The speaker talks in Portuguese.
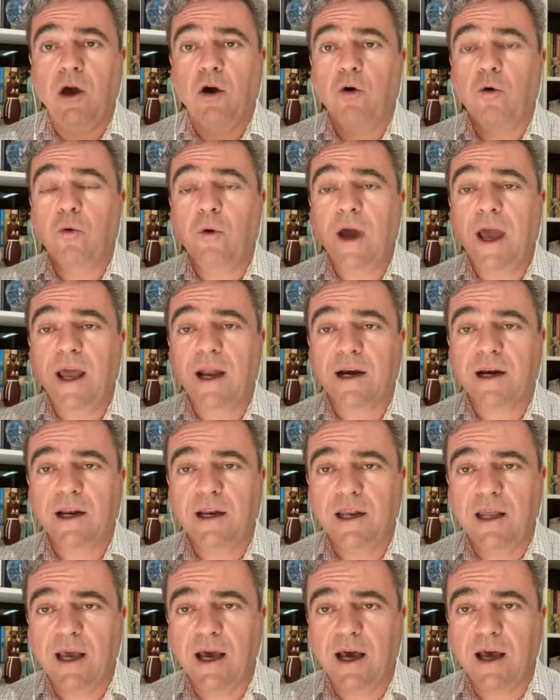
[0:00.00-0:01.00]
um
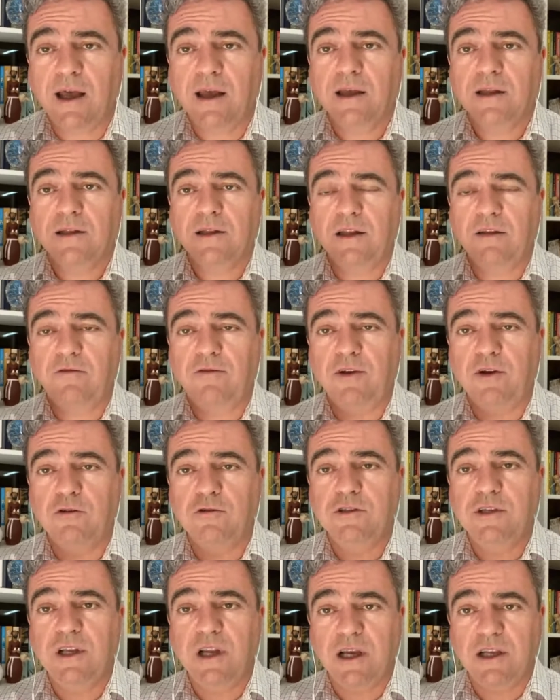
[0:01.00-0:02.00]
RNA de
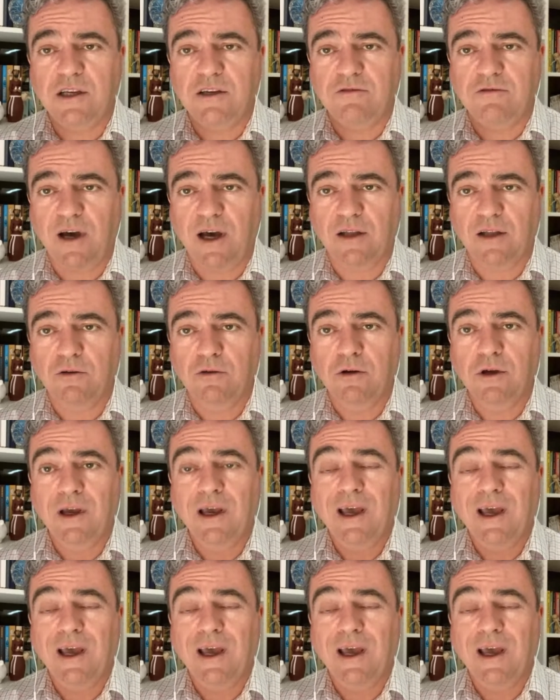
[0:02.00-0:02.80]
vírus inativado